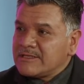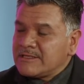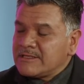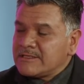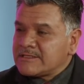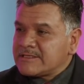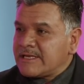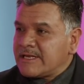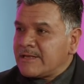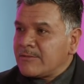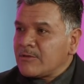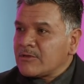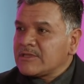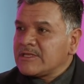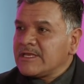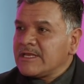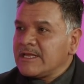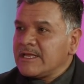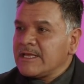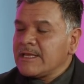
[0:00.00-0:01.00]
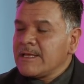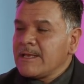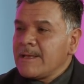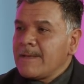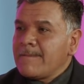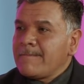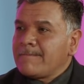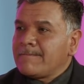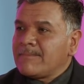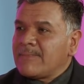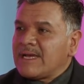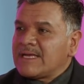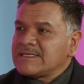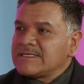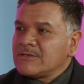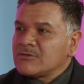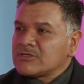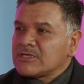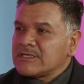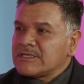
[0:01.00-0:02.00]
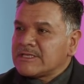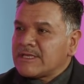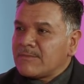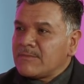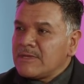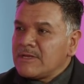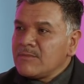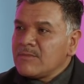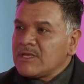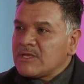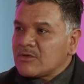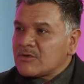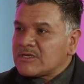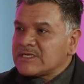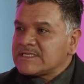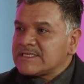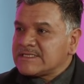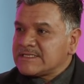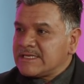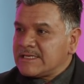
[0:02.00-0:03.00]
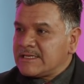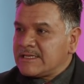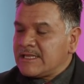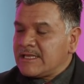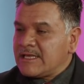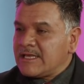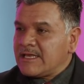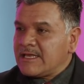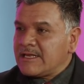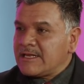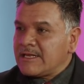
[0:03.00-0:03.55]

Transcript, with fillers: cerebro tiene más de 80 mil millones de,